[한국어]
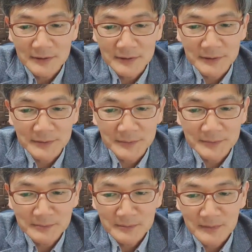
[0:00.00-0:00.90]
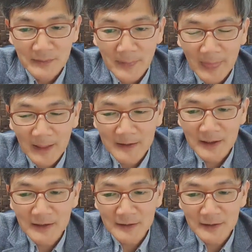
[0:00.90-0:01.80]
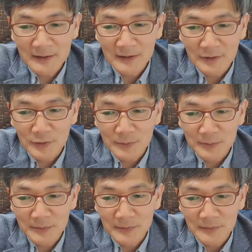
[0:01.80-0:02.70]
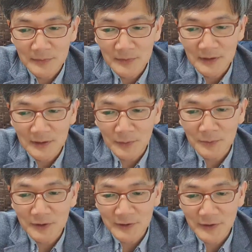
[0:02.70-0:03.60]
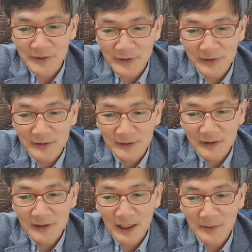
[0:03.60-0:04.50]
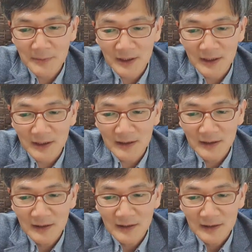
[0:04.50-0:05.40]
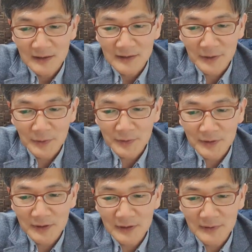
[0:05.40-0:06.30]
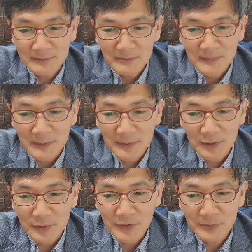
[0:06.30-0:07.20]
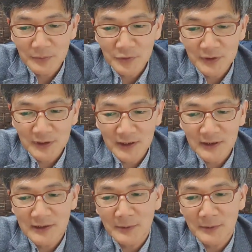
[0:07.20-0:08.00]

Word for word: 음, 그날은 좀 네, 너무 늦어서 그 다음 날에 사도들을 앞에 두고 신문을 하는